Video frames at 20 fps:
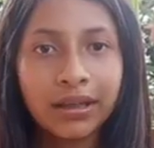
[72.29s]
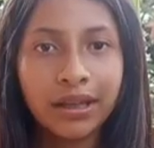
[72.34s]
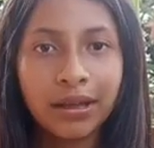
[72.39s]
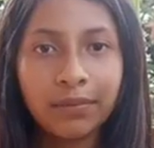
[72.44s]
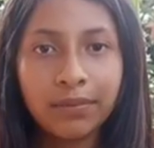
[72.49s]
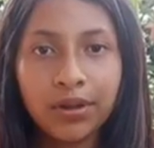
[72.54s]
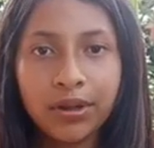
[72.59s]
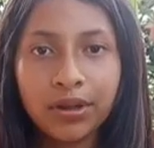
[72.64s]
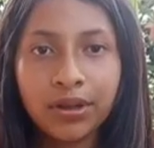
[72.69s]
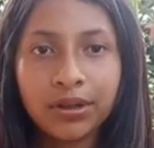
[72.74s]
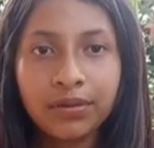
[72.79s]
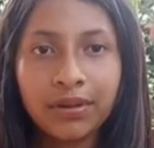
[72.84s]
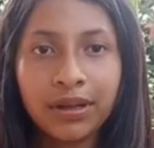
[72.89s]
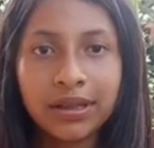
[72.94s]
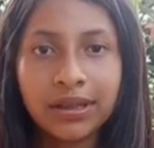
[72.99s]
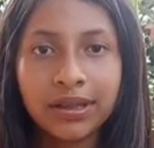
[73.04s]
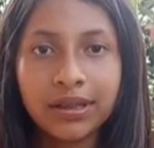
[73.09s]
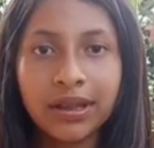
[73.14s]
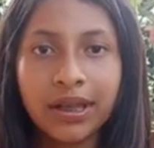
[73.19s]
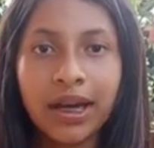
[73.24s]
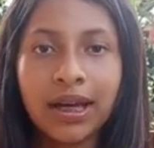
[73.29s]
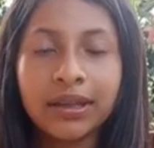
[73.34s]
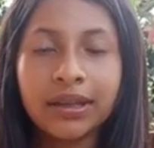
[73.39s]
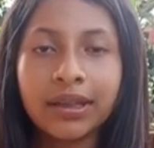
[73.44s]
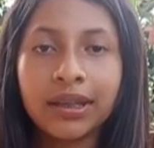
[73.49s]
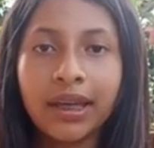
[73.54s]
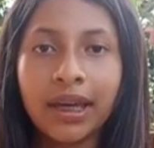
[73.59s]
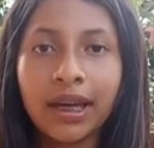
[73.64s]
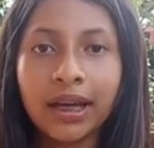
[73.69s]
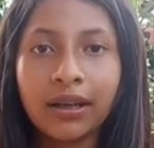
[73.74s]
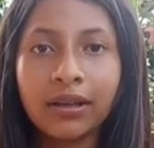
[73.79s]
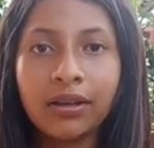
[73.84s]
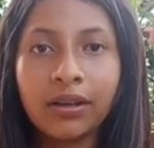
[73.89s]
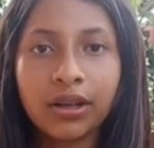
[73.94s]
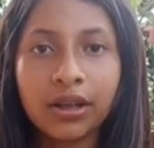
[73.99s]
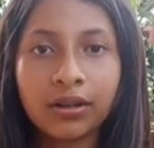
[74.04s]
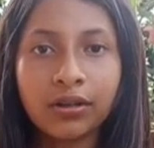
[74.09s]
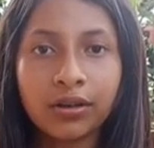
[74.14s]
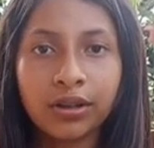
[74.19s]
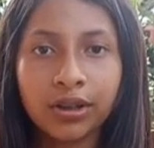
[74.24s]
de Biodiversidad que hagan
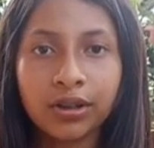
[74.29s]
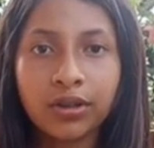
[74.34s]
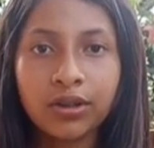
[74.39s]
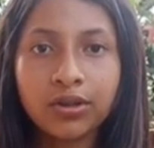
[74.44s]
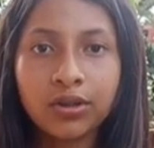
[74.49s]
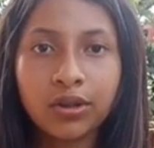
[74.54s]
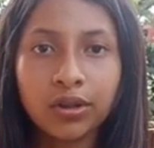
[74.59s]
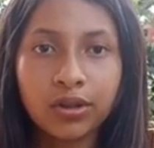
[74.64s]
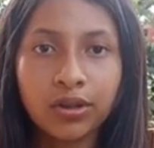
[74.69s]
los recorridos